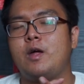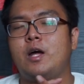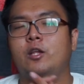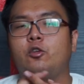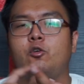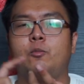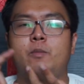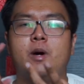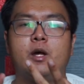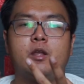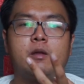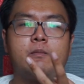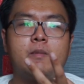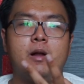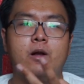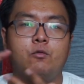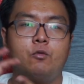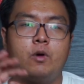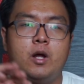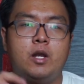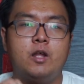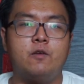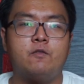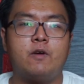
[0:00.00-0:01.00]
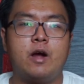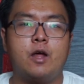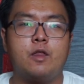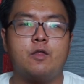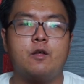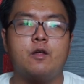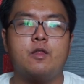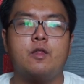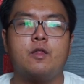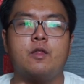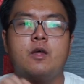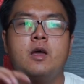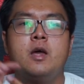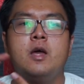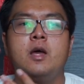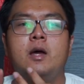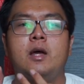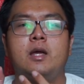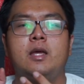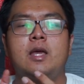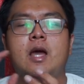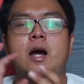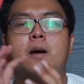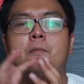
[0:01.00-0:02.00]
atau maksimal dua devices
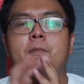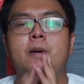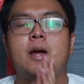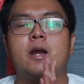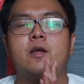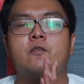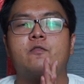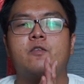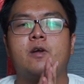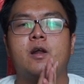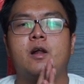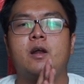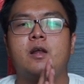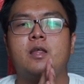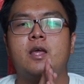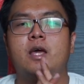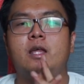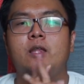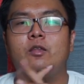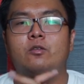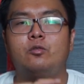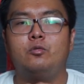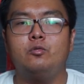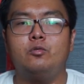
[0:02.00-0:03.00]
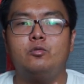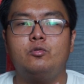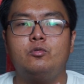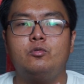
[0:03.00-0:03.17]
yang peripheralnya itu